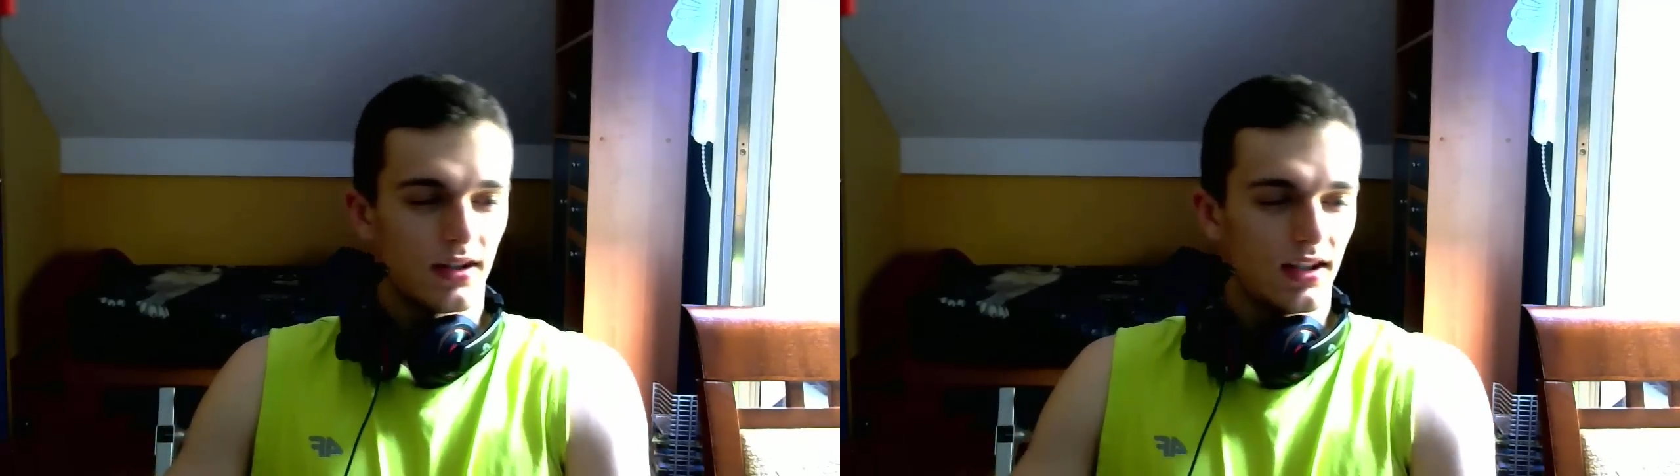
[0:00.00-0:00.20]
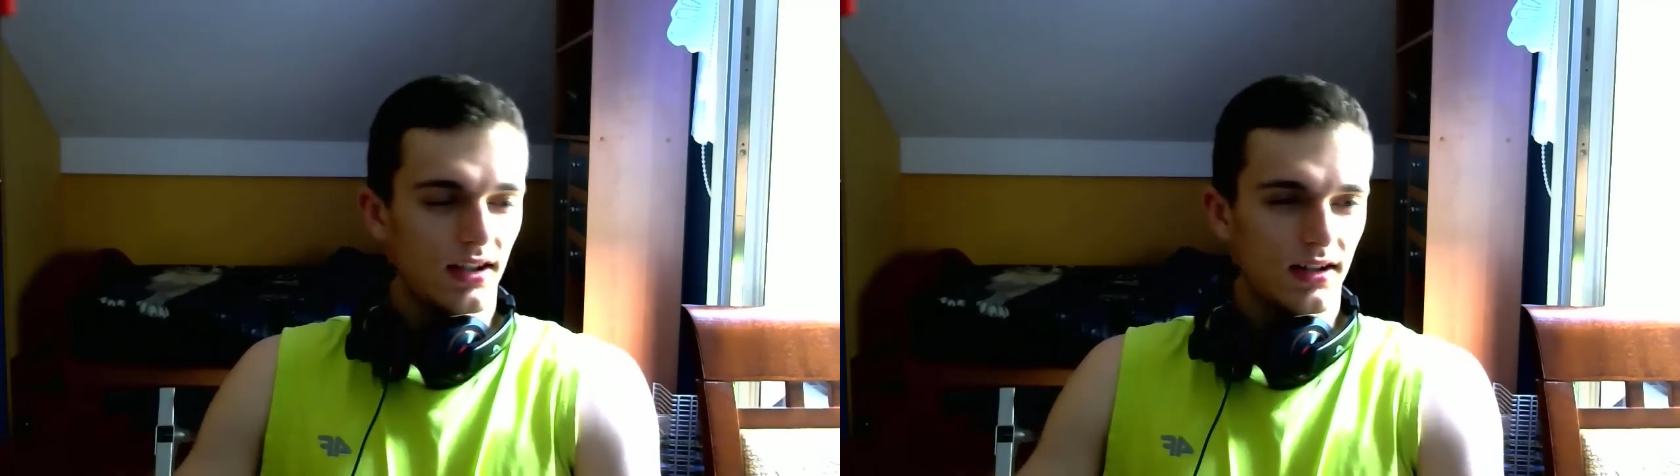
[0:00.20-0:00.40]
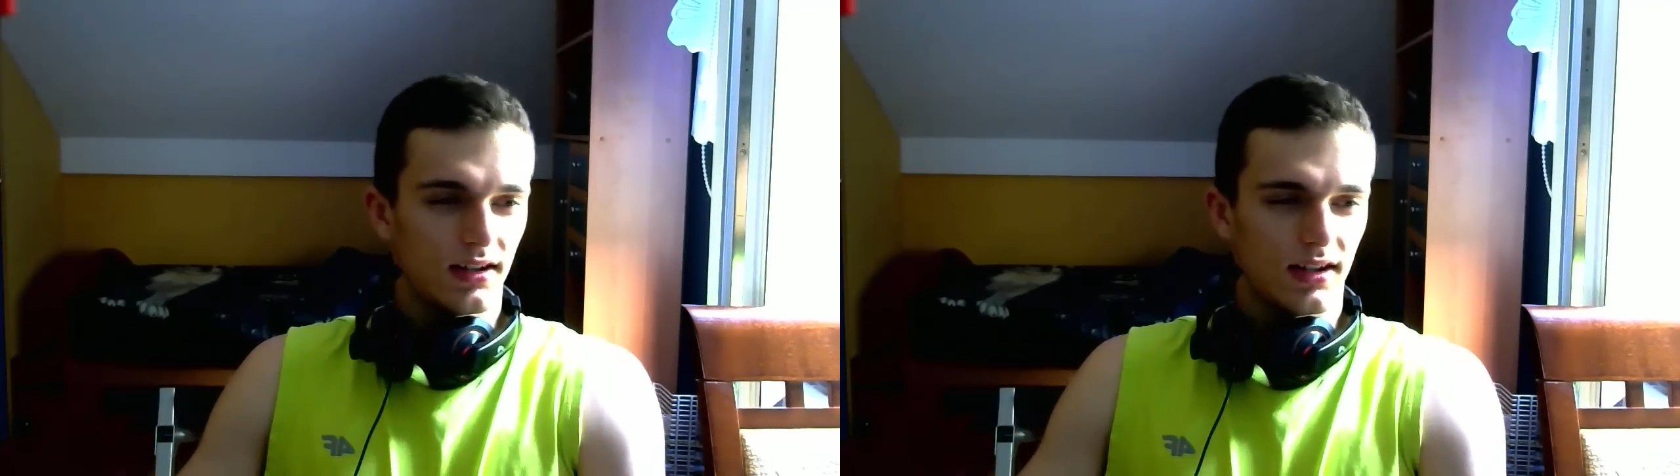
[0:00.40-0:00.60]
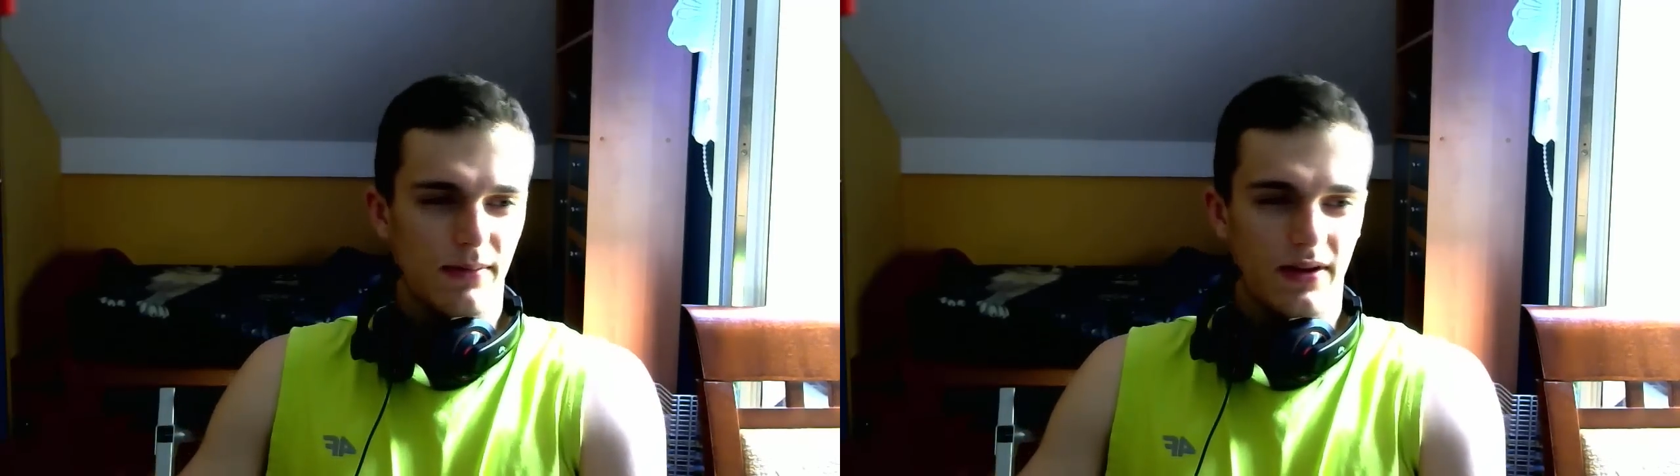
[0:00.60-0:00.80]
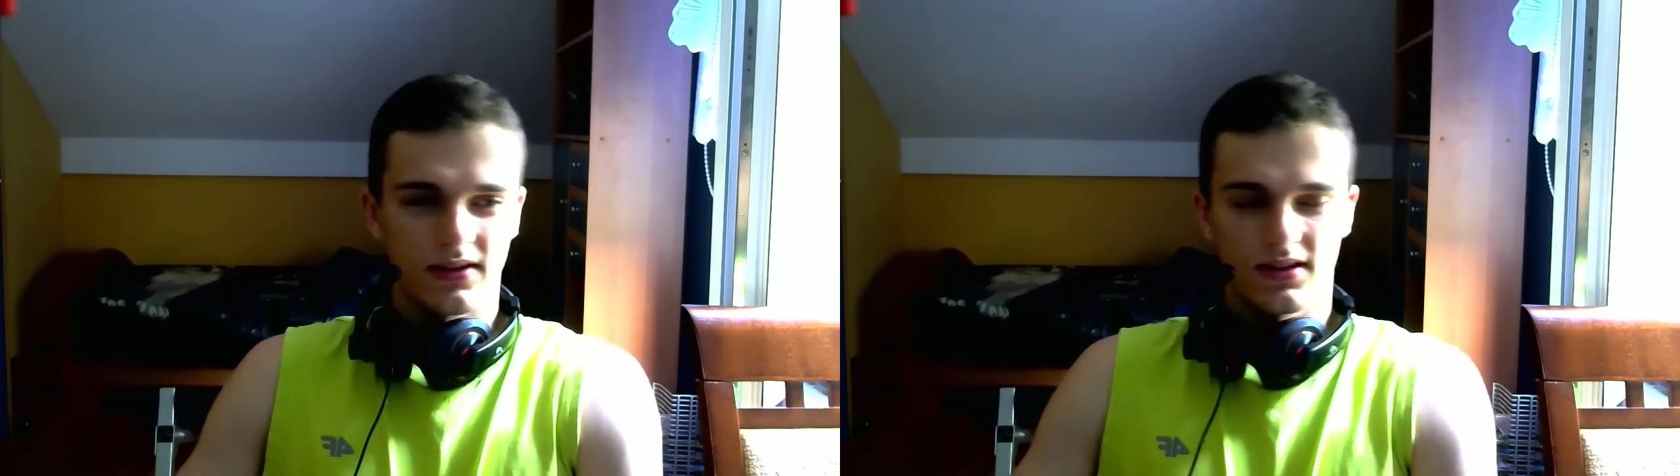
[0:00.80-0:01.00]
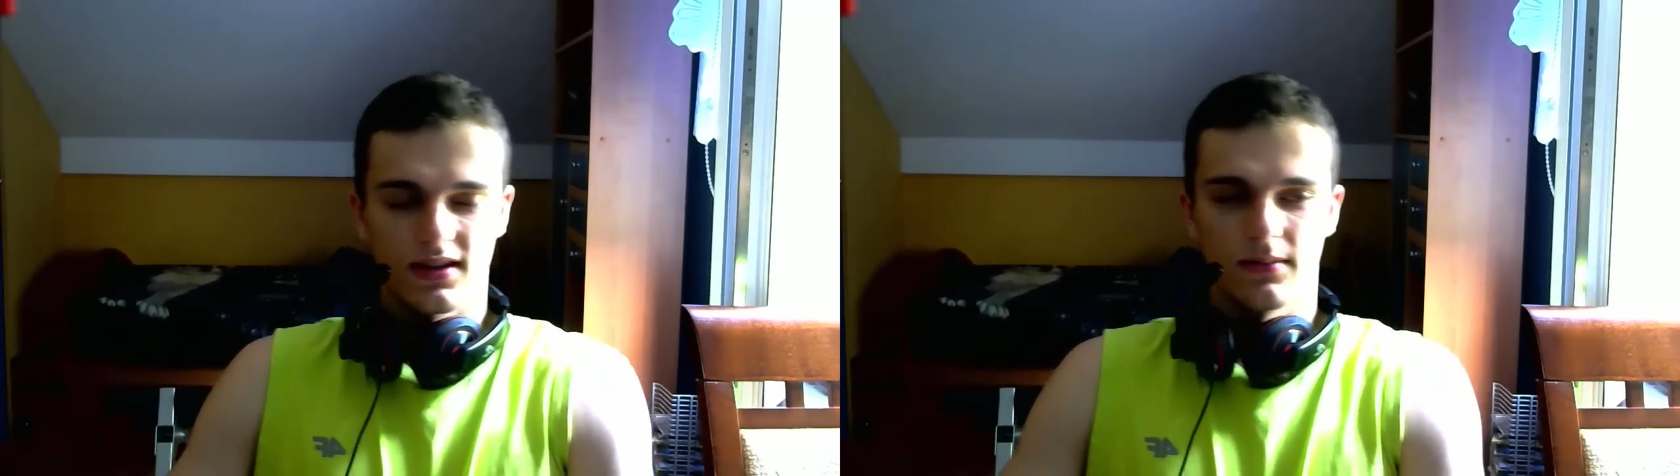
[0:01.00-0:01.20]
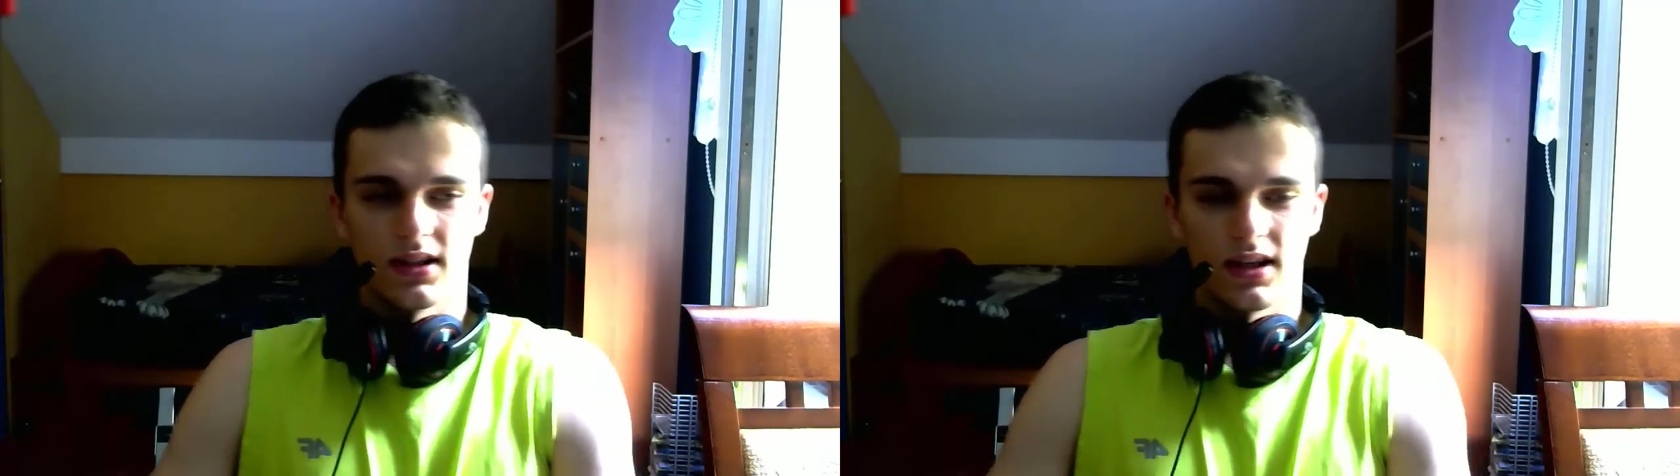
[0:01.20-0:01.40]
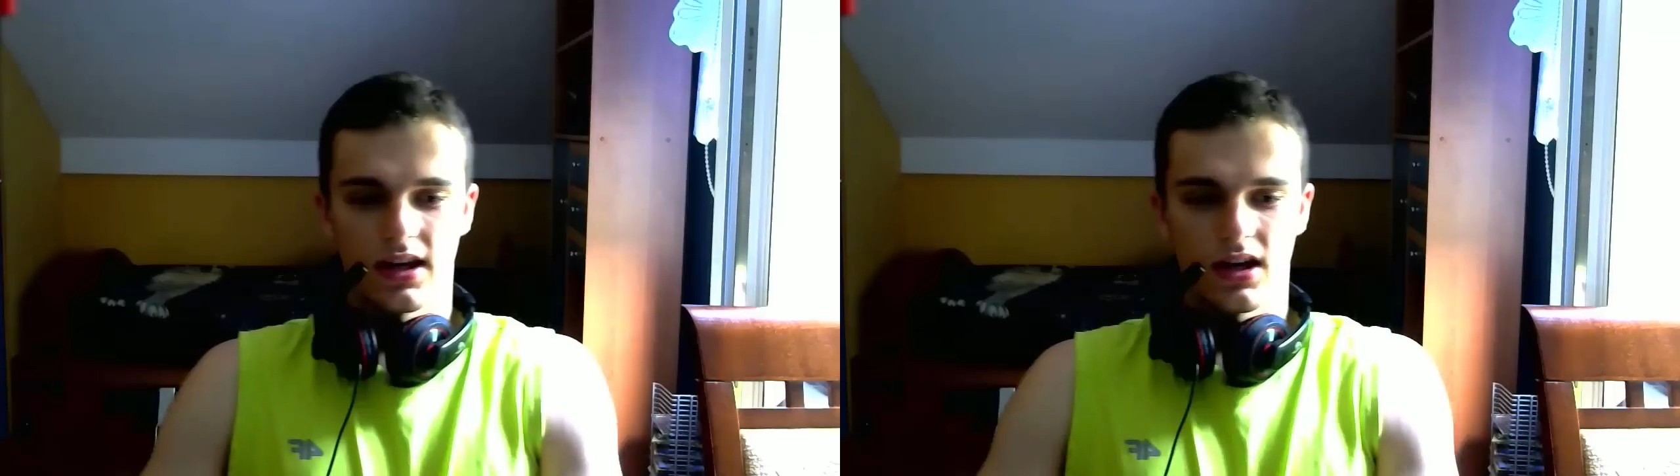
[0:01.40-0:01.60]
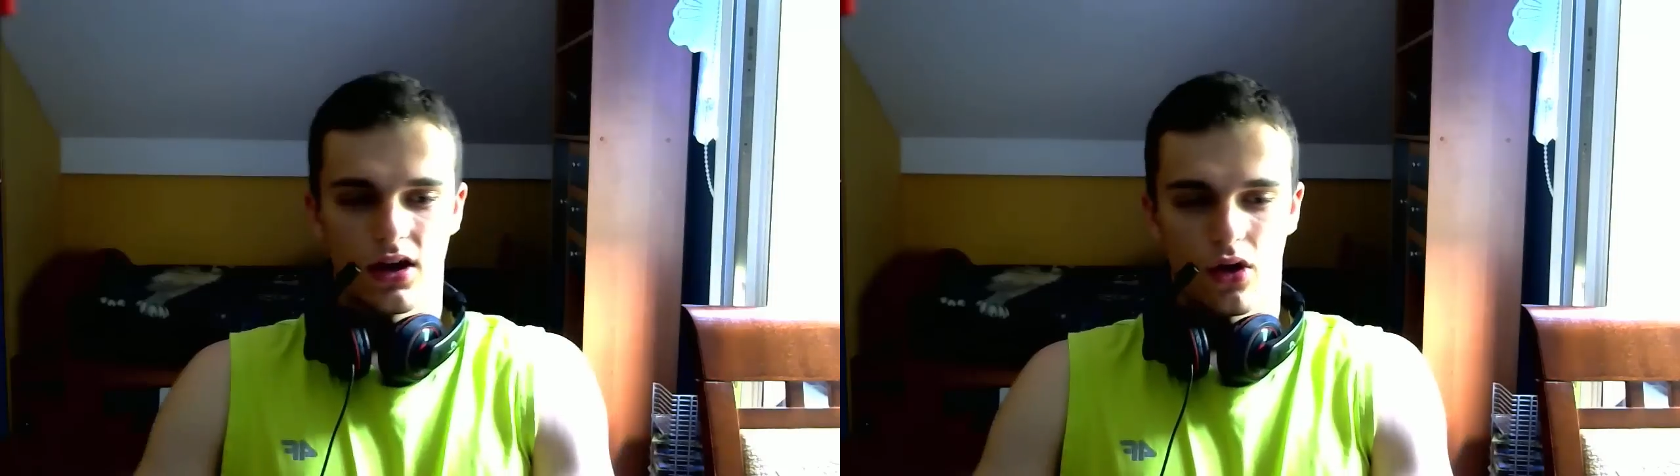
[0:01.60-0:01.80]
i nie będzie mnie